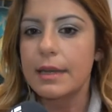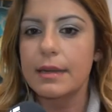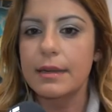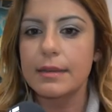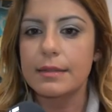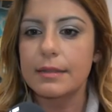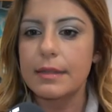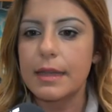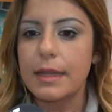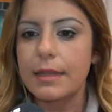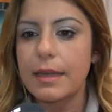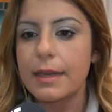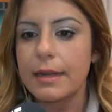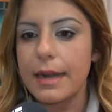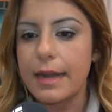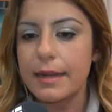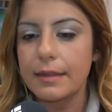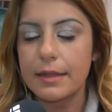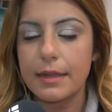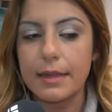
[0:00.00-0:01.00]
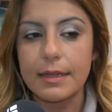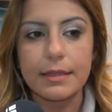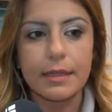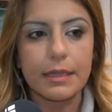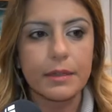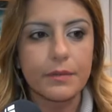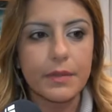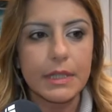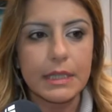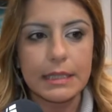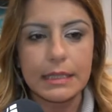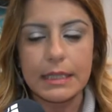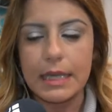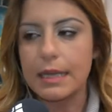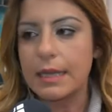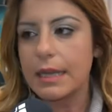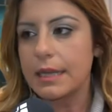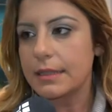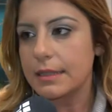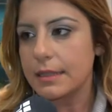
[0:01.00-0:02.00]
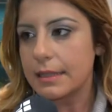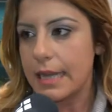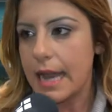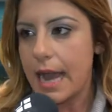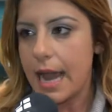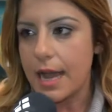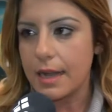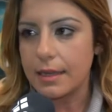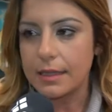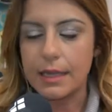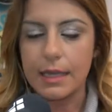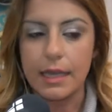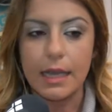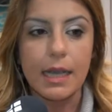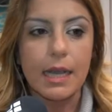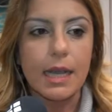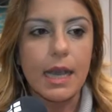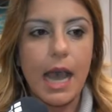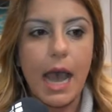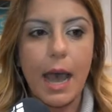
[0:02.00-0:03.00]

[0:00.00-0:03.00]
eh, se rendere servizi ad anziani,